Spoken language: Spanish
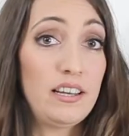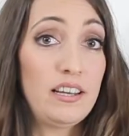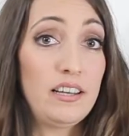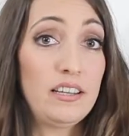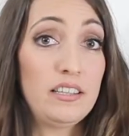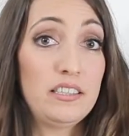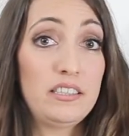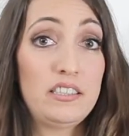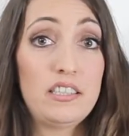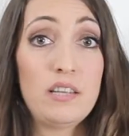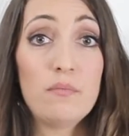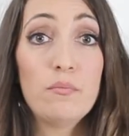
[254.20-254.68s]

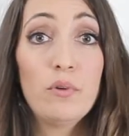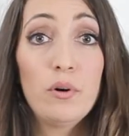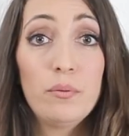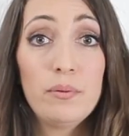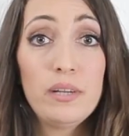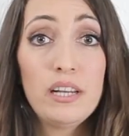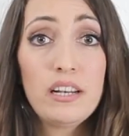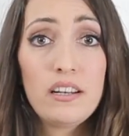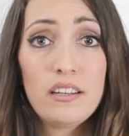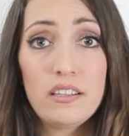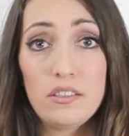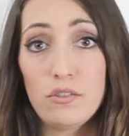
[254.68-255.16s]
este
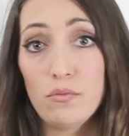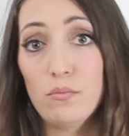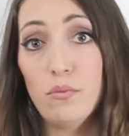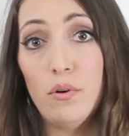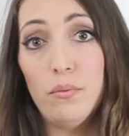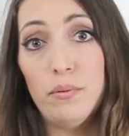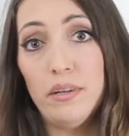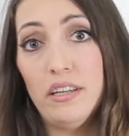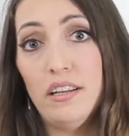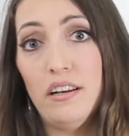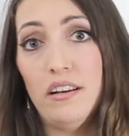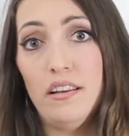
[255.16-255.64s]
móvil, es un
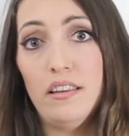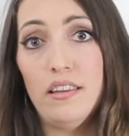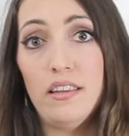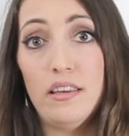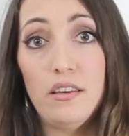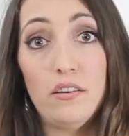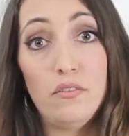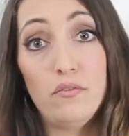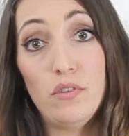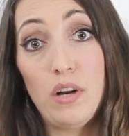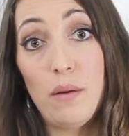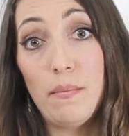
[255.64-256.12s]
móvil
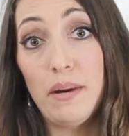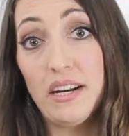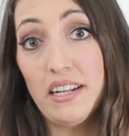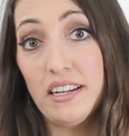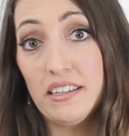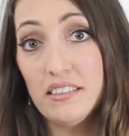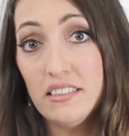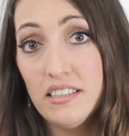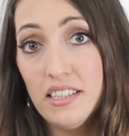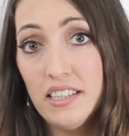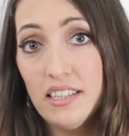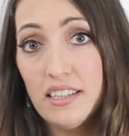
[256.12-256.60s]
de una
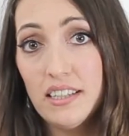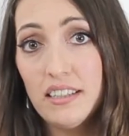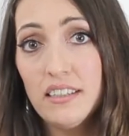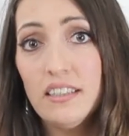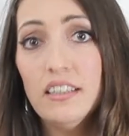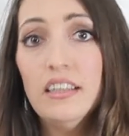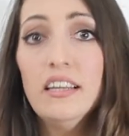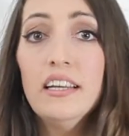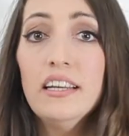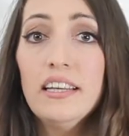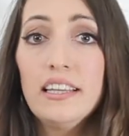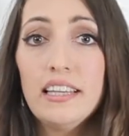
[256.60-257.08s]
marca china,
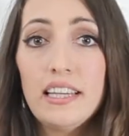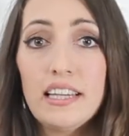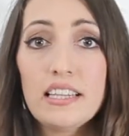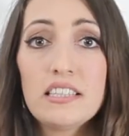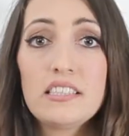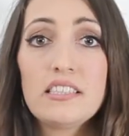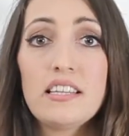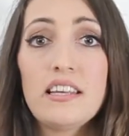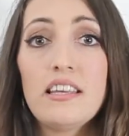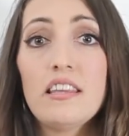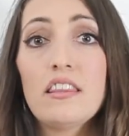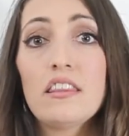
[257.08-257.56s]
que
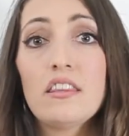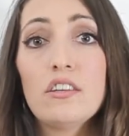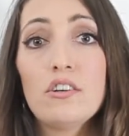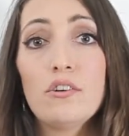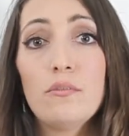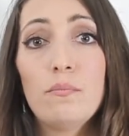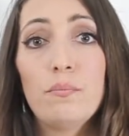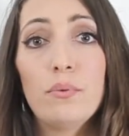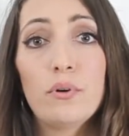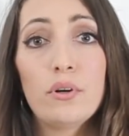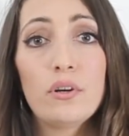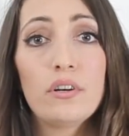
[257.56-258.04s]
se
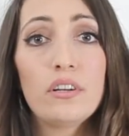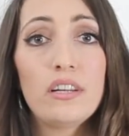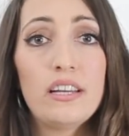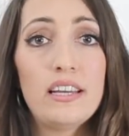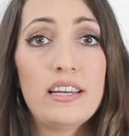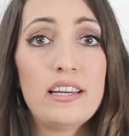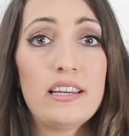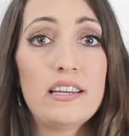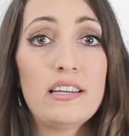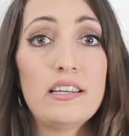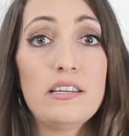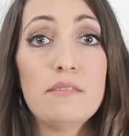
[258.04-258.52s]
hizo por
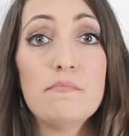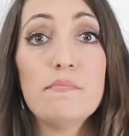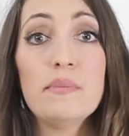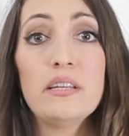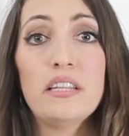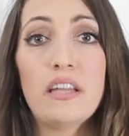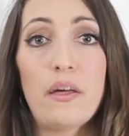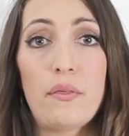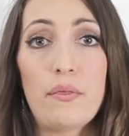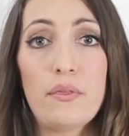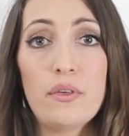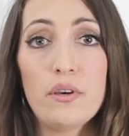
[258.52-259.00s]
eh,
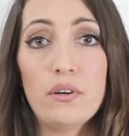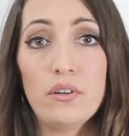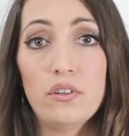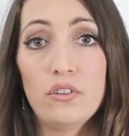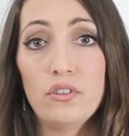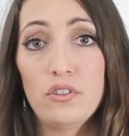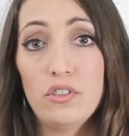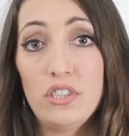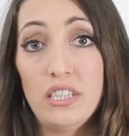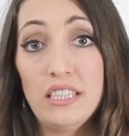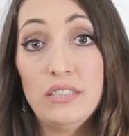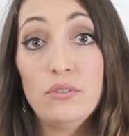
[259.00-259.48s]

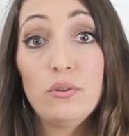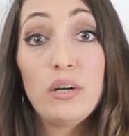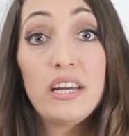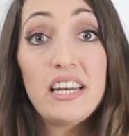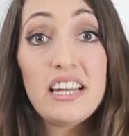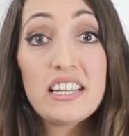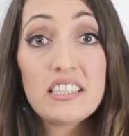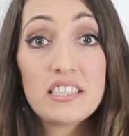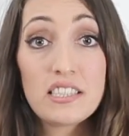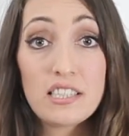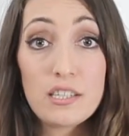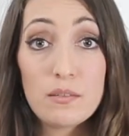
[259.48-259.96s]
invitación. Si tú
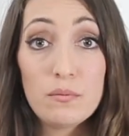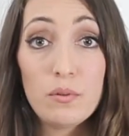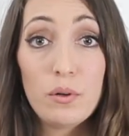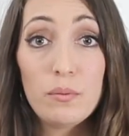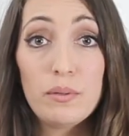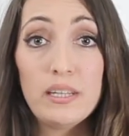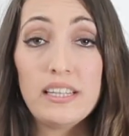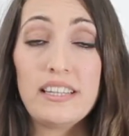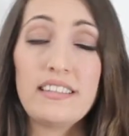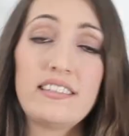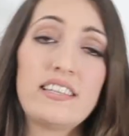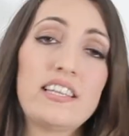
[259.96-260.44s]
querías ese
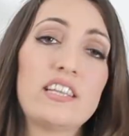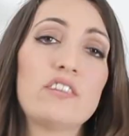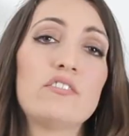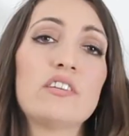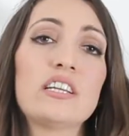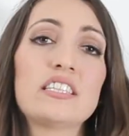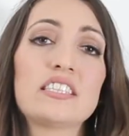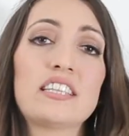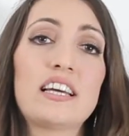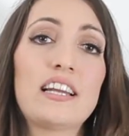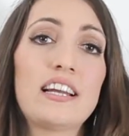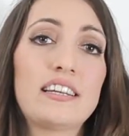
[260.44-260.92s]
móvil que tenía
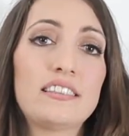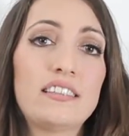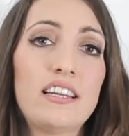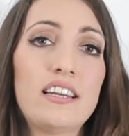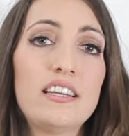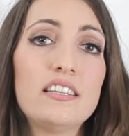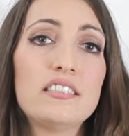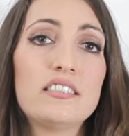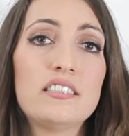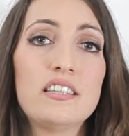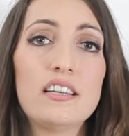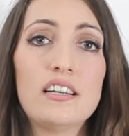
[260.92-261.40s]
unas
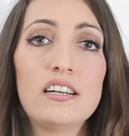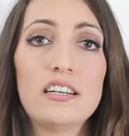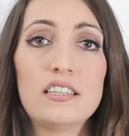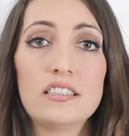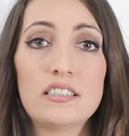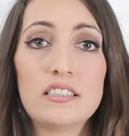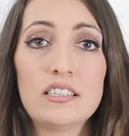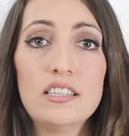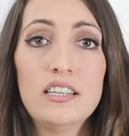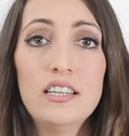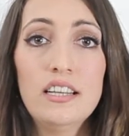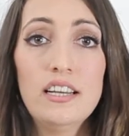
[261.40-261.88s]

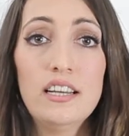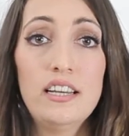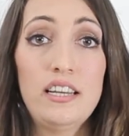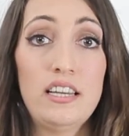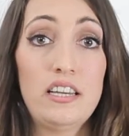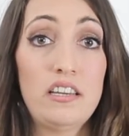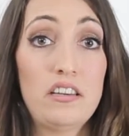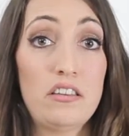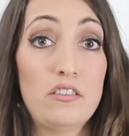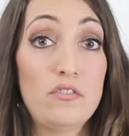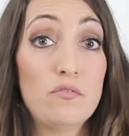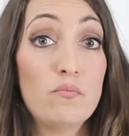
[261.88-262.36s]
características
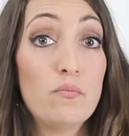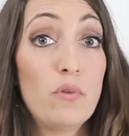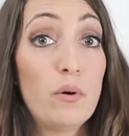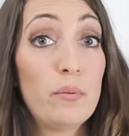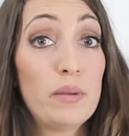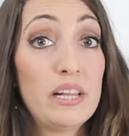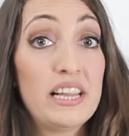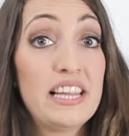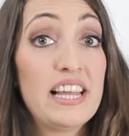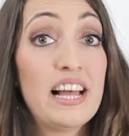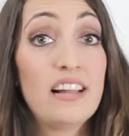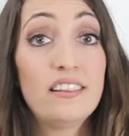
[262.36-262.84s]
eh, de un
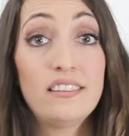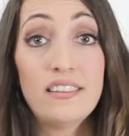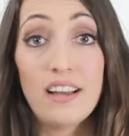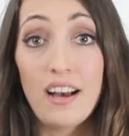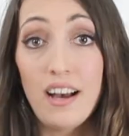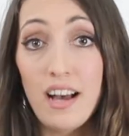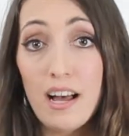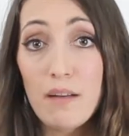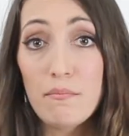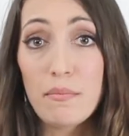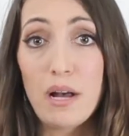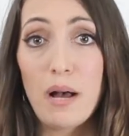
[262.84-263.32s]
móvil de alta
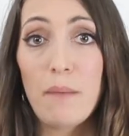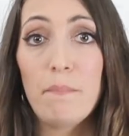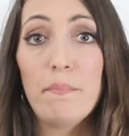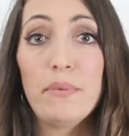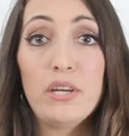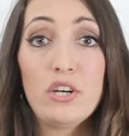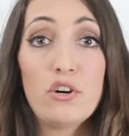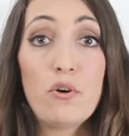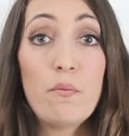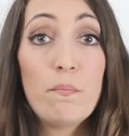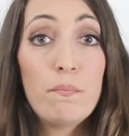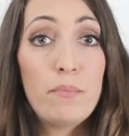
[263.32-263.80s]
gama,
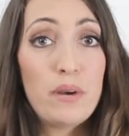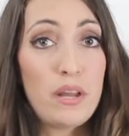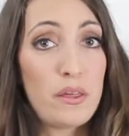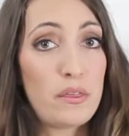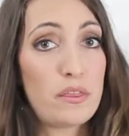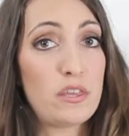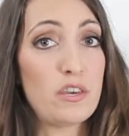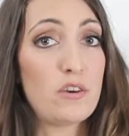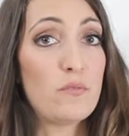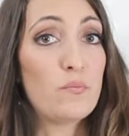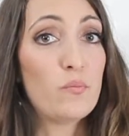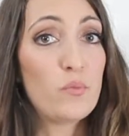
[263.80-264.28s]
pero a un
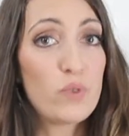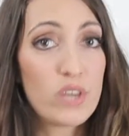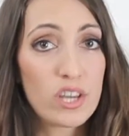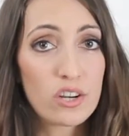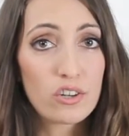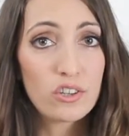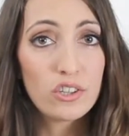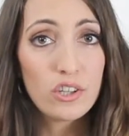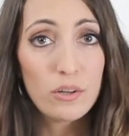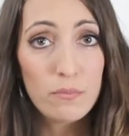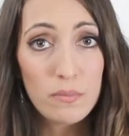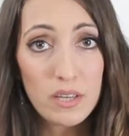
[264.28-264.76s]
precio muy
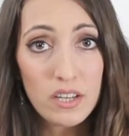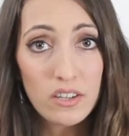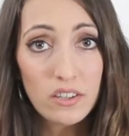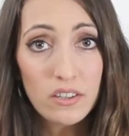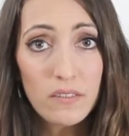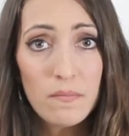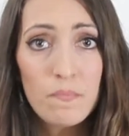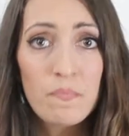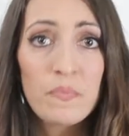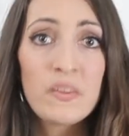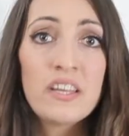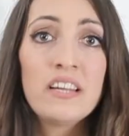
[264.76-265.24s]

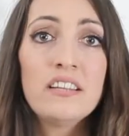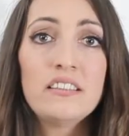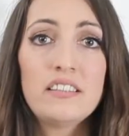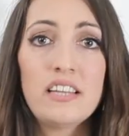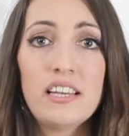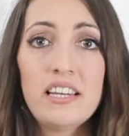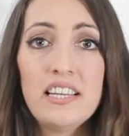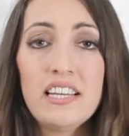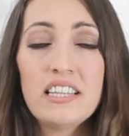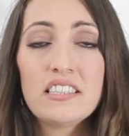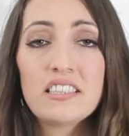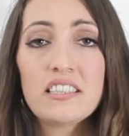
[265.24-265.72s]
económico,
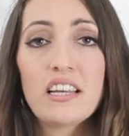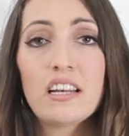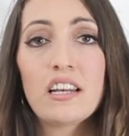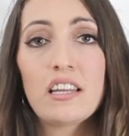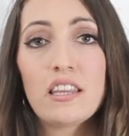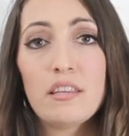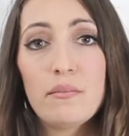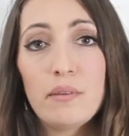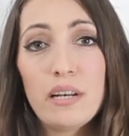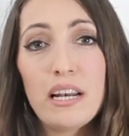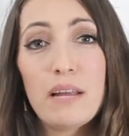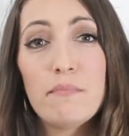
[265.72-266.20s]
tenías que
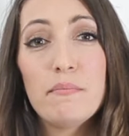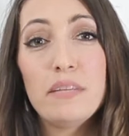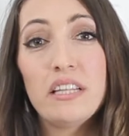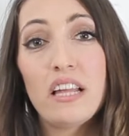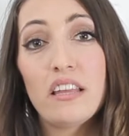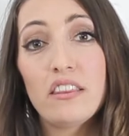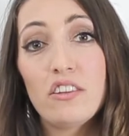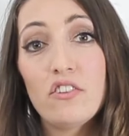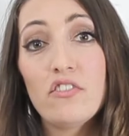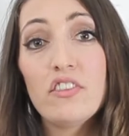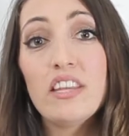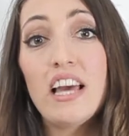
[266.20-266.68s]
recibir la
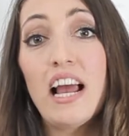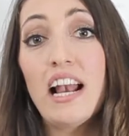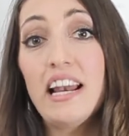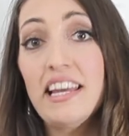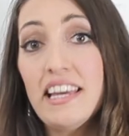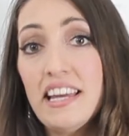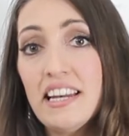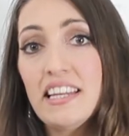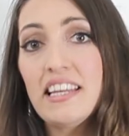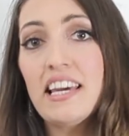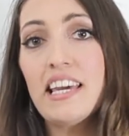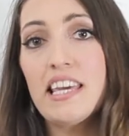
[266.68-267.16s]
invitación de
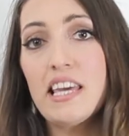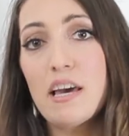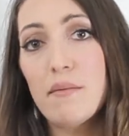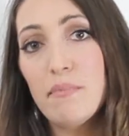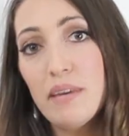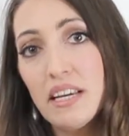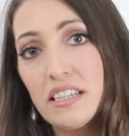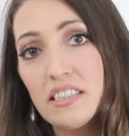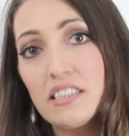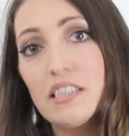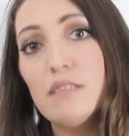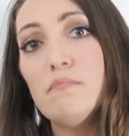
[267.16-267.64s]
alguien que ya
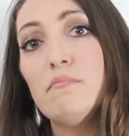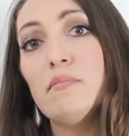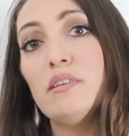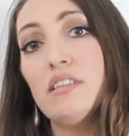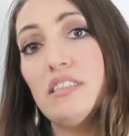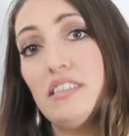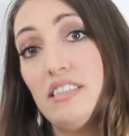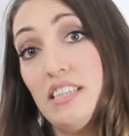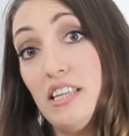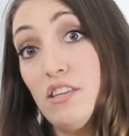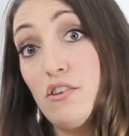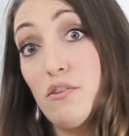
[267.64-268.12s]
había
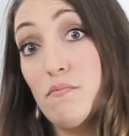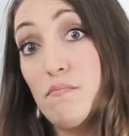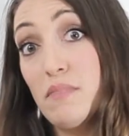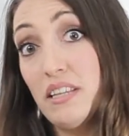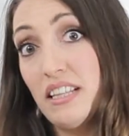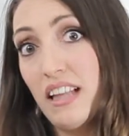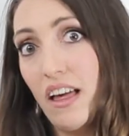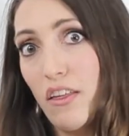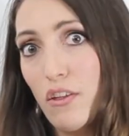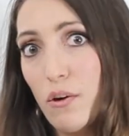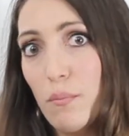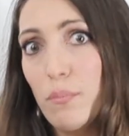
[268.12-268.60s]
sido
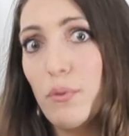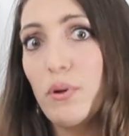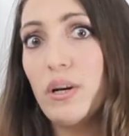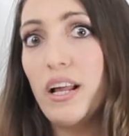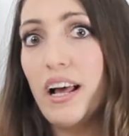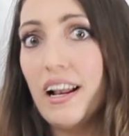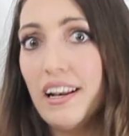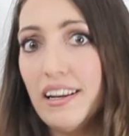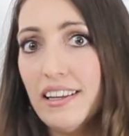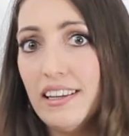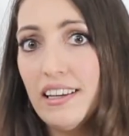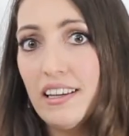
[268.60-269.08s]
invitado por
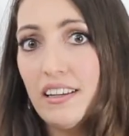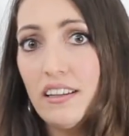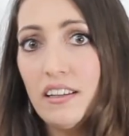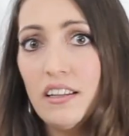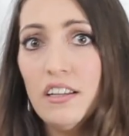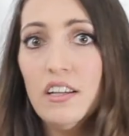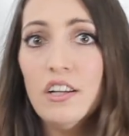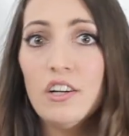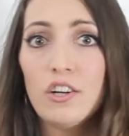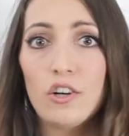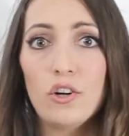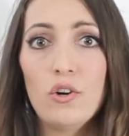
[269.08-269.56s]
alguien,
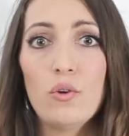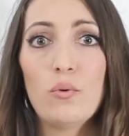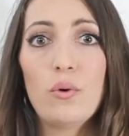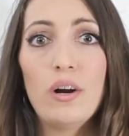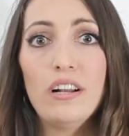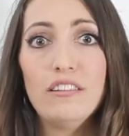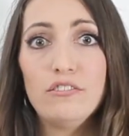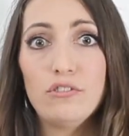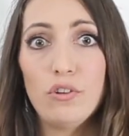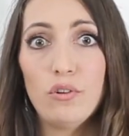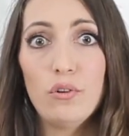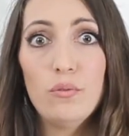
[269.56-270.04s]
con lo
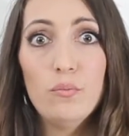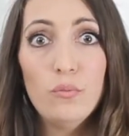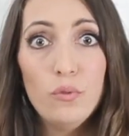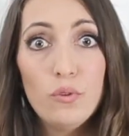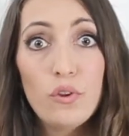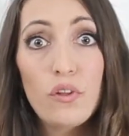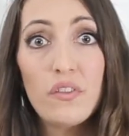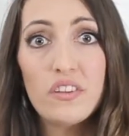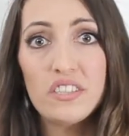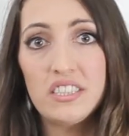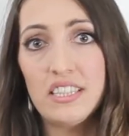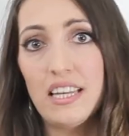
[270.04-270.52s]
cual todo el
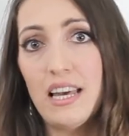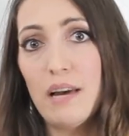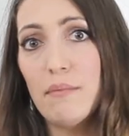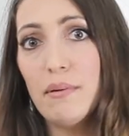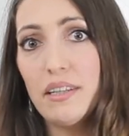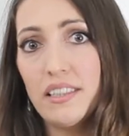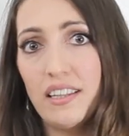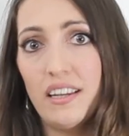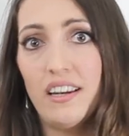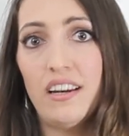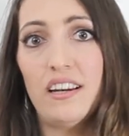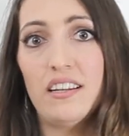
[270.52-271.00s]
mundo
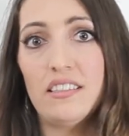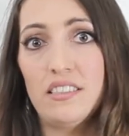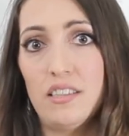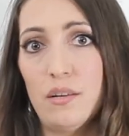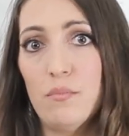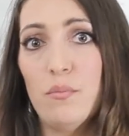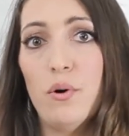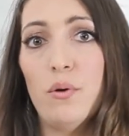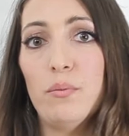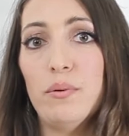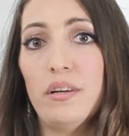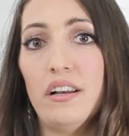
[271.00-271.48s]
deseaba tener ese
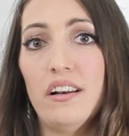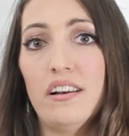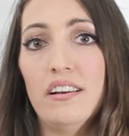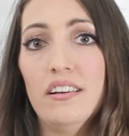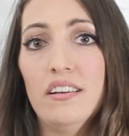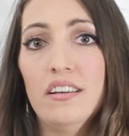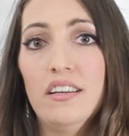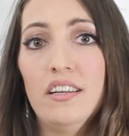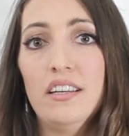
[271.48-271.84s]
móvil.